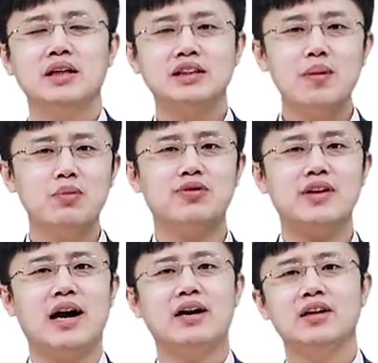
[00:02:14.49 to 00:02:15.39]
这部
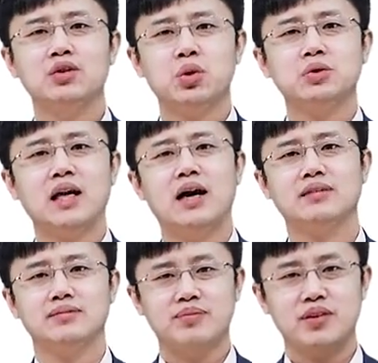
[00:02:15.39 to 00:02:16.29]
分啊，通
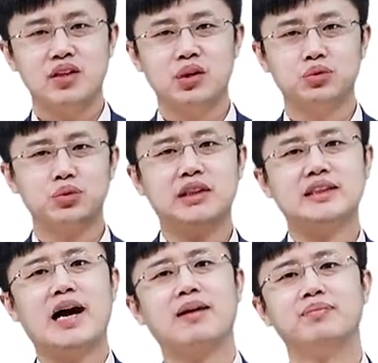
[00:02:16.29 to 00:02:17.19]
常有据可
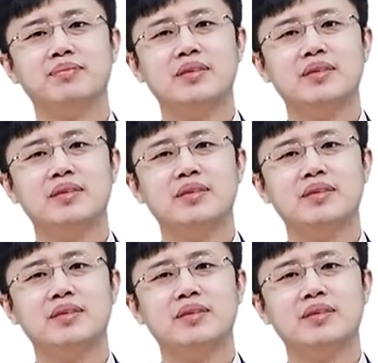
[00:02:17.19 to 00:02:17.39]
查。